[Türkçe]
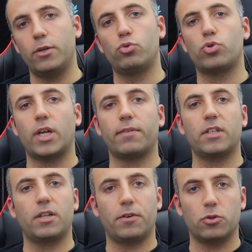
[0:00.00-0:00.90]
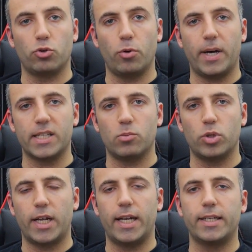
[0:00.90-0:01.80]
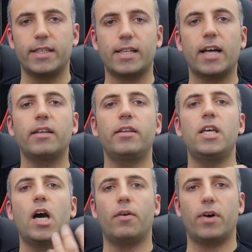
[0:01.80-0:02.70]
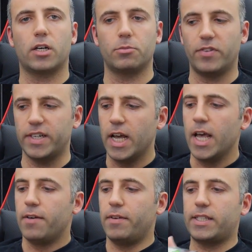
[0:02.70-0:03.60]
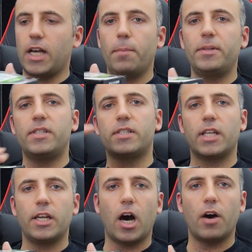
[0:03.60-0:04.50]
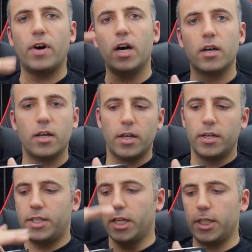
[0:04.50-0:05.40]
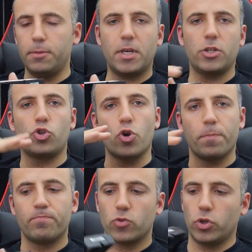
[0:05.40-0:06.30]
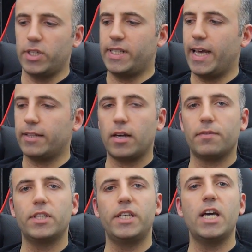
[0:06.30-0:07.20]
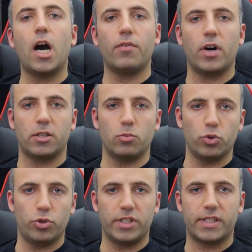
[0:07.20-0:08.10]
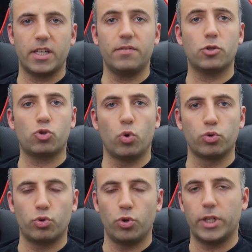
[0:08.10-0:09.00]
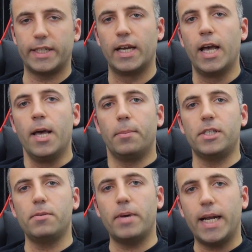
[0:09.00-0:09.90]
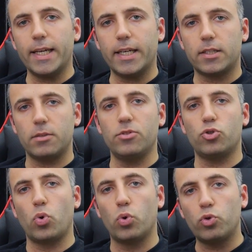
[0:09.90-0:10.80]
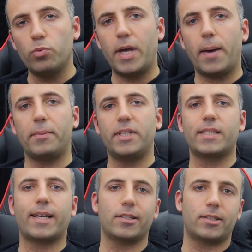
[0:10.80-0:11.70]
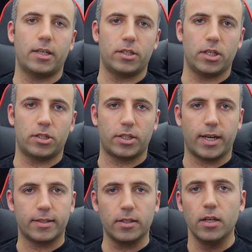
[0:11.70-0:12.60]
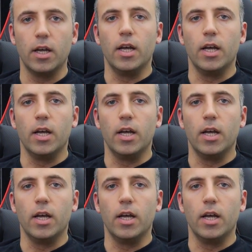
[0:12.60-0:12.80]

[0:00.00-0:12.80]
Üst tarafta da fan oluyor bazı modellerde. Zaten iyi hava akımı var ve sabit diskleri hava yalayıp geçiyor. Dolayısıyla etrafında iyi hava akımı oluyor disklerin ve soğutuluyorlar. Bizim merak ettiğimiz soğutulmayan bir disk kaç dereceye çıkardı?